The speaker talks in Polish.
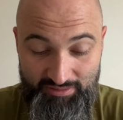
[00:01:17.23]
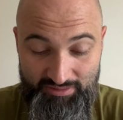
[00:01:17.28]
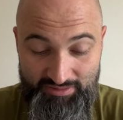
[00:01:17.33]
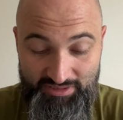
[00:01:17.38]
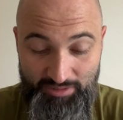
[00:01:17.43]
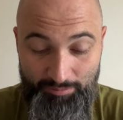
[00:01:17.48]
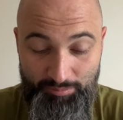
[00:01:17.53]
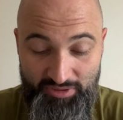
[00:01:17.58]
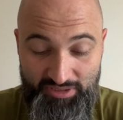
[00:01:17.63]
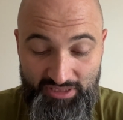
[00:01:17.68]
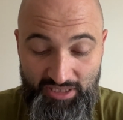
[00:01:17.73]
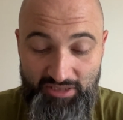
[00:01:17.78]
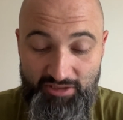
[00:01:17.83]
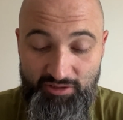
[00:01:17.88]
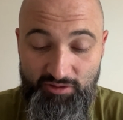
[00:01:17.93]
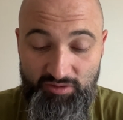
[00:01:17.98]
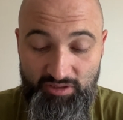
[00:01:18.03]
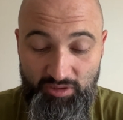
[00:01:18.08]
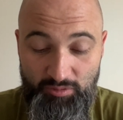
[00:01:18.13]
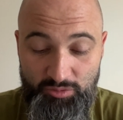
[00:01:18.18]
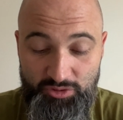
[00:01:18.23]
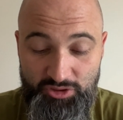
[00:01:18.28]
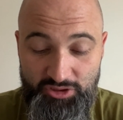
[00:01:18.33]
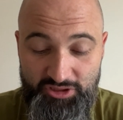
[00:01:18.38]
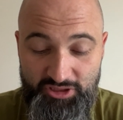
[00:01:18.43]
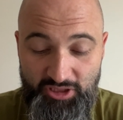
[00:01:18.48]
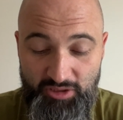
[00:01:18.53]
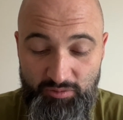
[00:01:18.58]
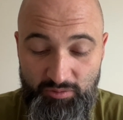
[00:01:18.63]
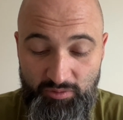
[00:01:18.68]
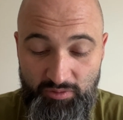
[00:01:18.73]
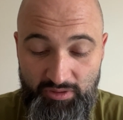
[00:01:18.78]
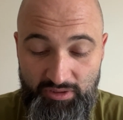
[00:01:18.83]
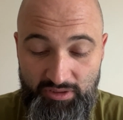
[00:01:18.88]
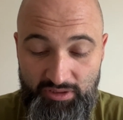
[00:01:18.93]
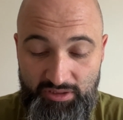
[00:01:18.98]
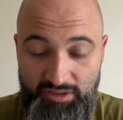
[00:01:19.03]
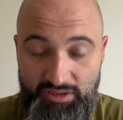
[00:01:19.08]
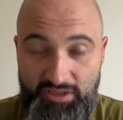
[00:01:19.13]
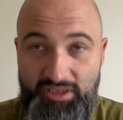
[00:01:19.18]
Zapytali go nauczycielu,
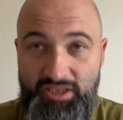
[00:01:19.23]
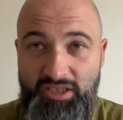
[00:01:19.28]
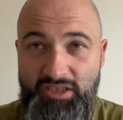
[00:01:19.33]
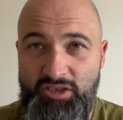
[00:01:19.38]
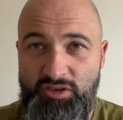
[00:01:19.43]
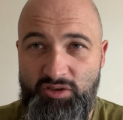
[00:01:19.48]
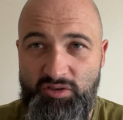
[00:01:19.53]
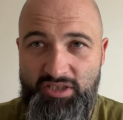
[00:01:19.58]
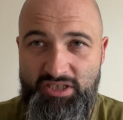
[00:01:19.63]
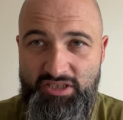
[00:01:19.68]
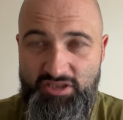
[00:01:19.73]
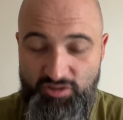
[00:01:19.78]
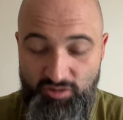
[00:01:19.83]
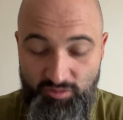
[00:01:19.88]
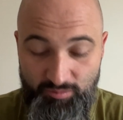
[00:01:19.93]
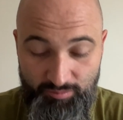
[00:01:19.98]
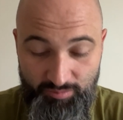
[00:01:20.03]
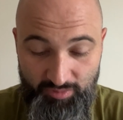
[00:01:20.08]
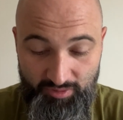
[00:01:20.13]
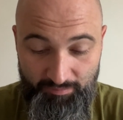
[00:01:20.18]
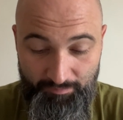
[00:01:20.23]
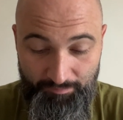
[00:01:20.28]
kiedy to nastąpi